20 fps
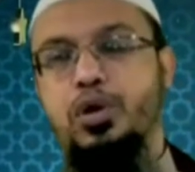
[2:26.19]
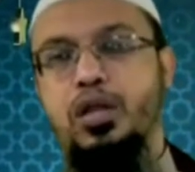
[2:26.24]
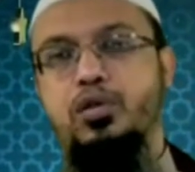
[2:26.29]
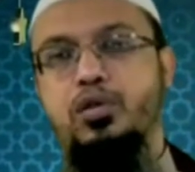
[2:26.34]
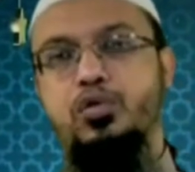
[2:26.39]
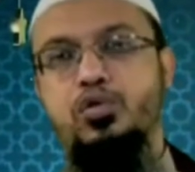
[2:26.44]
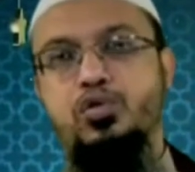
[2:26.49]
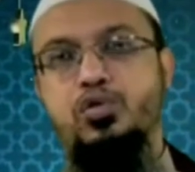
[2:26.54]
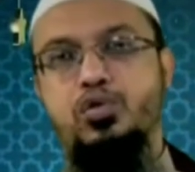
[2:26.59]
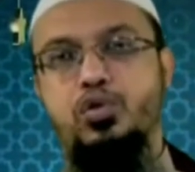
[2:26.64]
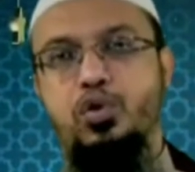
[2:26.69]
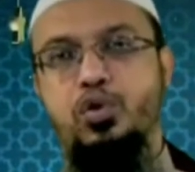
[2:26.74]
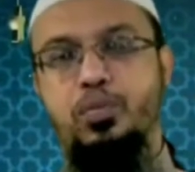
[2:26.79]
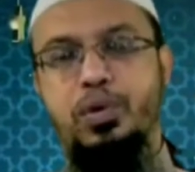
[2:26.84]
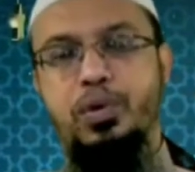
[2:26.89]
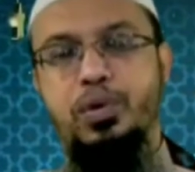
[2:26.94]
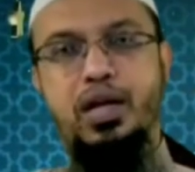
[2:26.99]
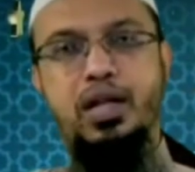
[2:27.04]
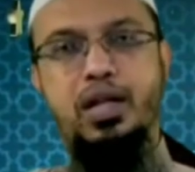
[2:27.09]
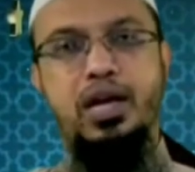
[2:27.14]
পাড়াতে কোনো
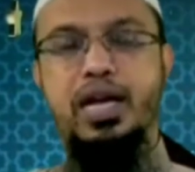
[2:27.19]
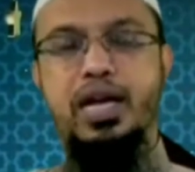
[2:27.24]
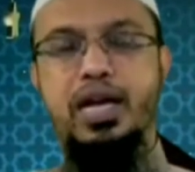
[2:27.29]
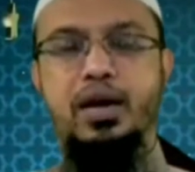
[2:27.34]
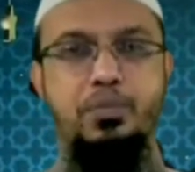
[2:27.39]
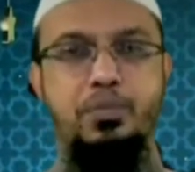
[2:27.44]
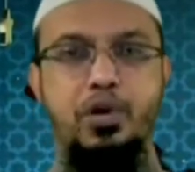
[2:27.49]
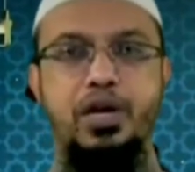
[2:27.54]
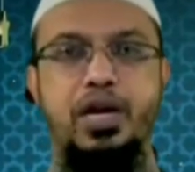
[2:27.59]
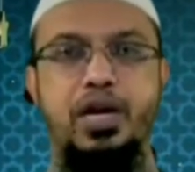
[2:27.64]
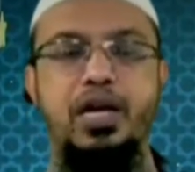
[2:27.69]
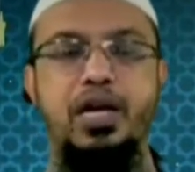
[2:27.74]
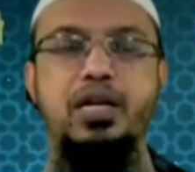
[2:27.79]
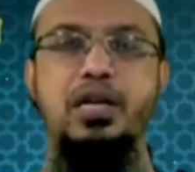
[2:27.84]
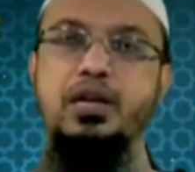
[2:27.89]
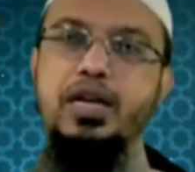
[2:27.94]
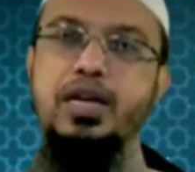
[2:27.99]
স্তর বা লেয়ার পড়ে না